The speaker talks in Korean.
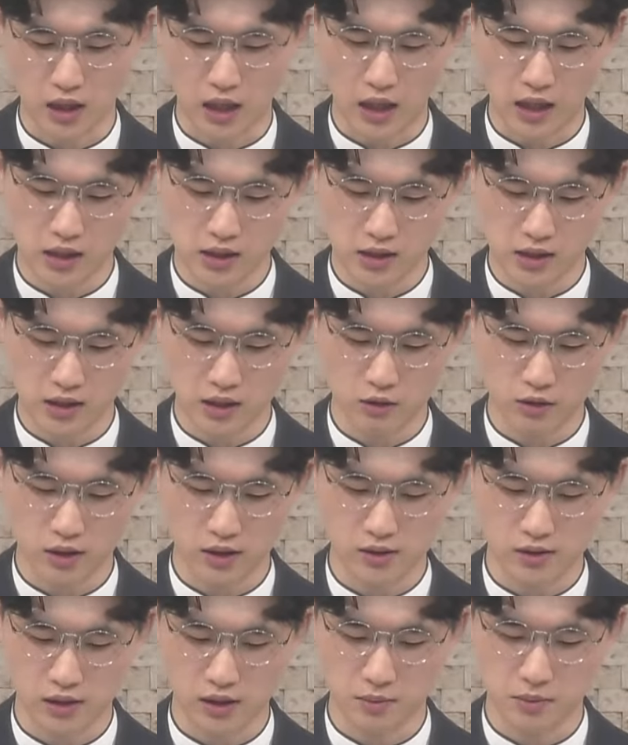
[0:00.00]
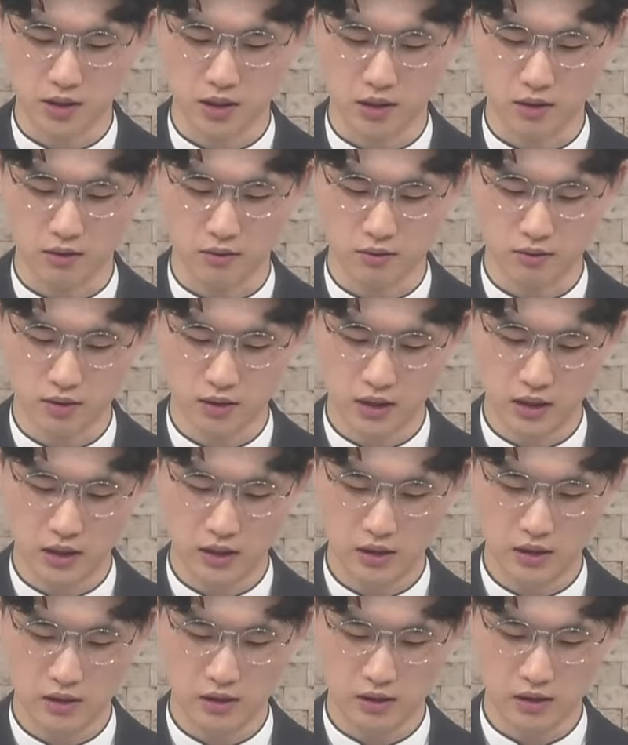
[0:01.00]
아이젠하워라는 사람인데요.
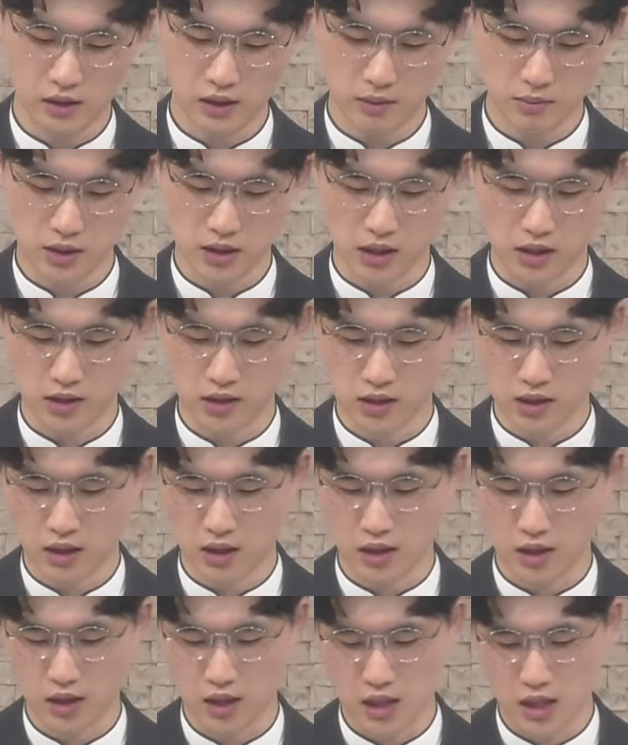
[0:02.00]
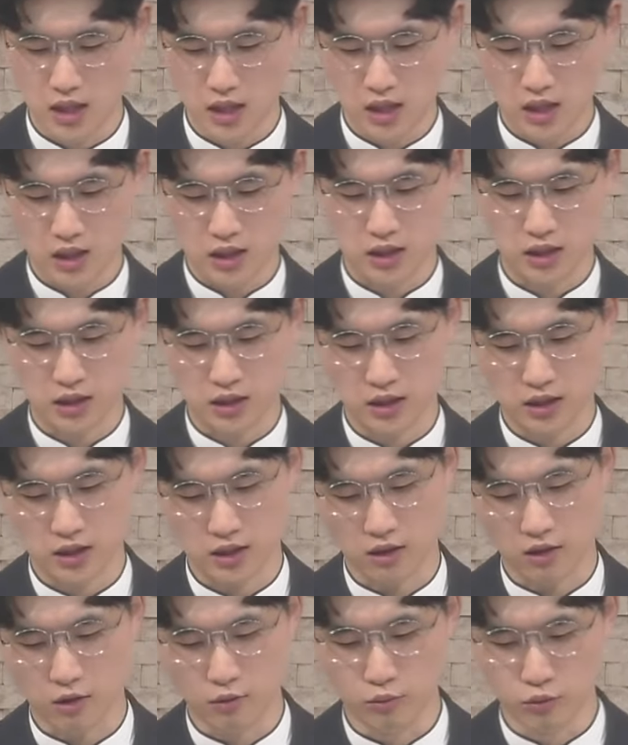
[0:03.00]
이 사람이 자신의
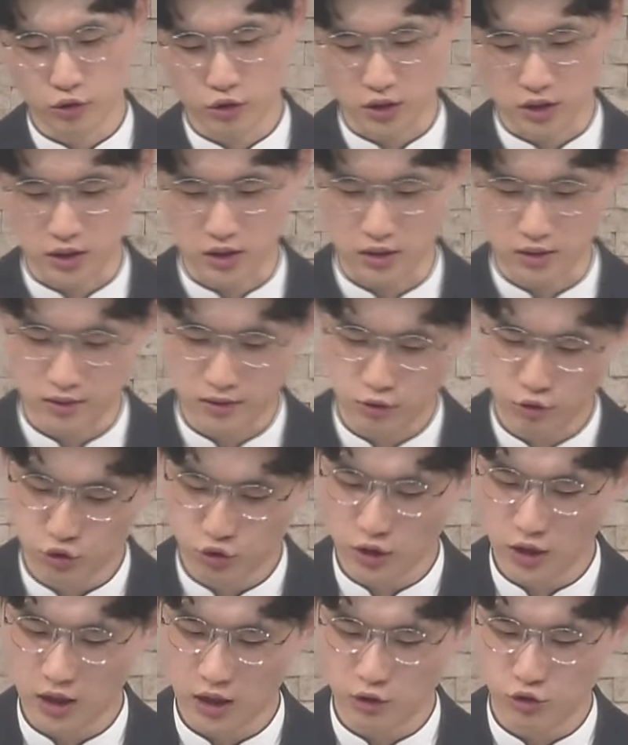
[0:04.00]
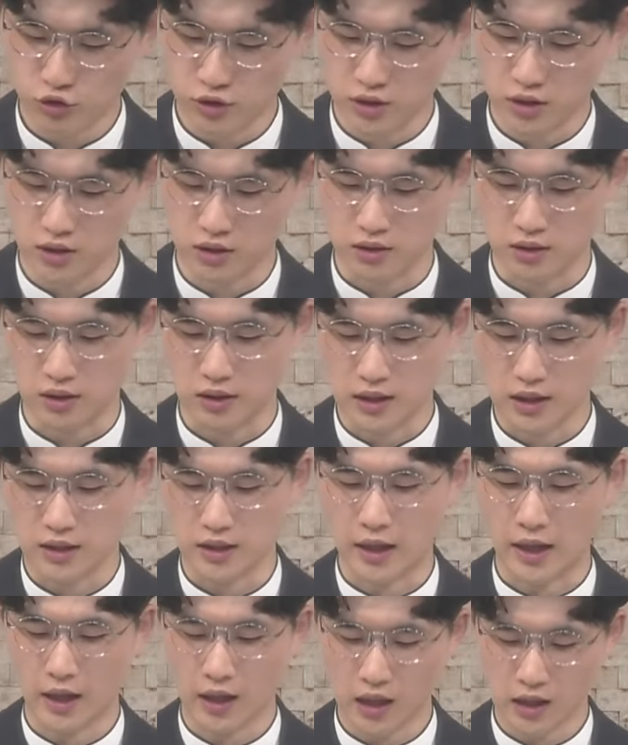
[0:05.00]
그 업무를 수행할 수 있는
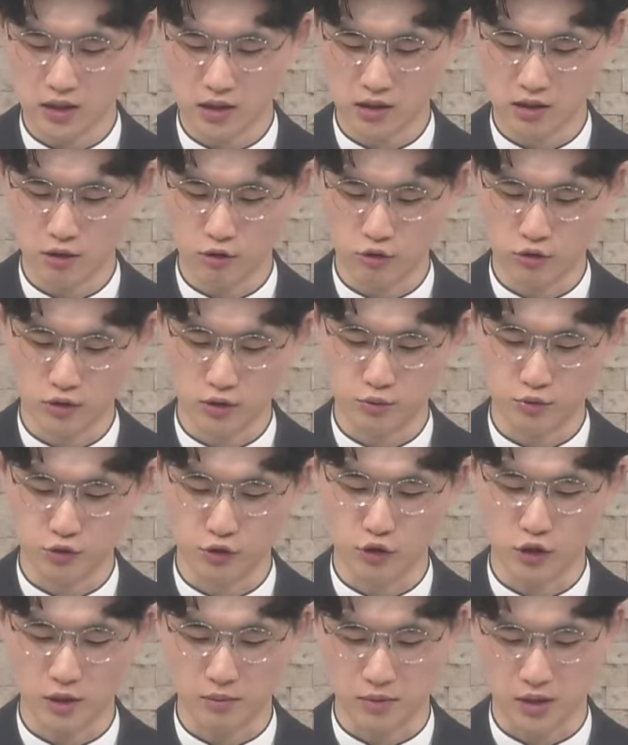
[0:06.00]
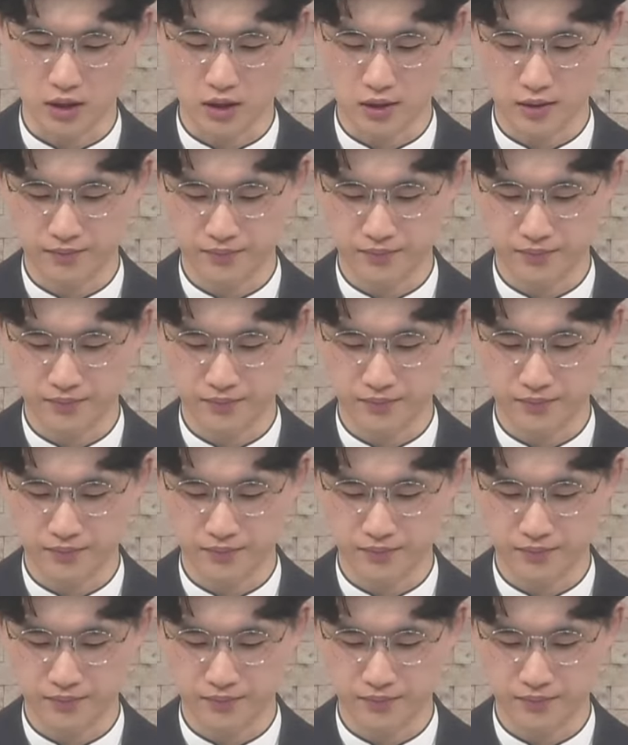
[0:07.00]
네 가지 경우를 분류합니다.